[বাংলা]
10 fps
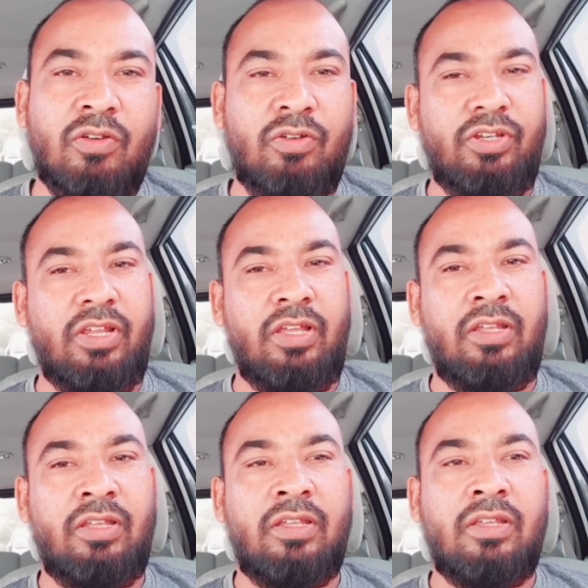তিন
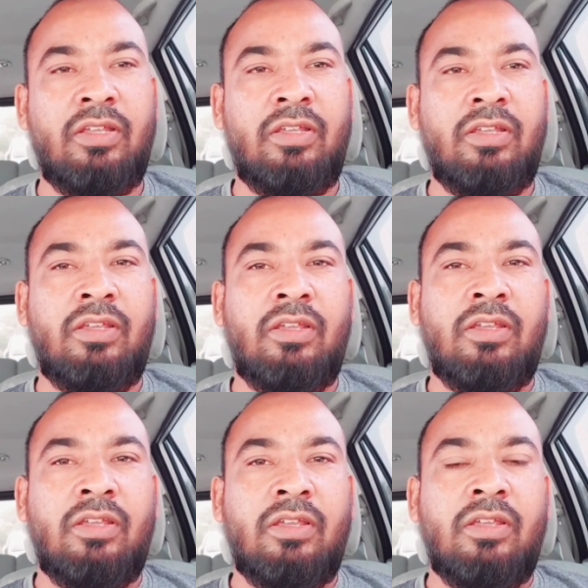মাসের ভিজিট ভিসা
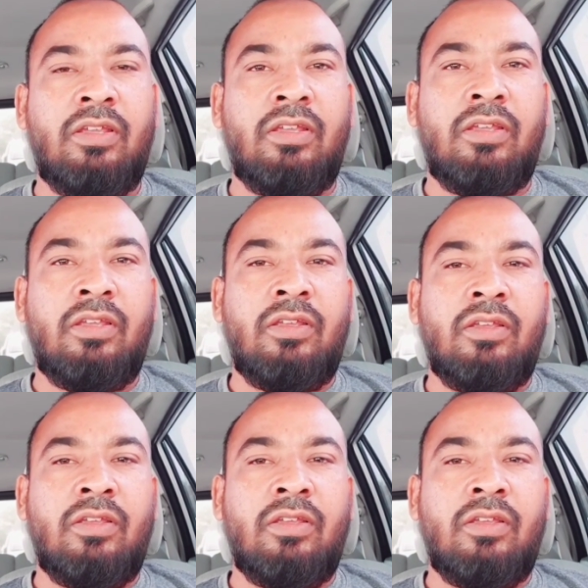হয় না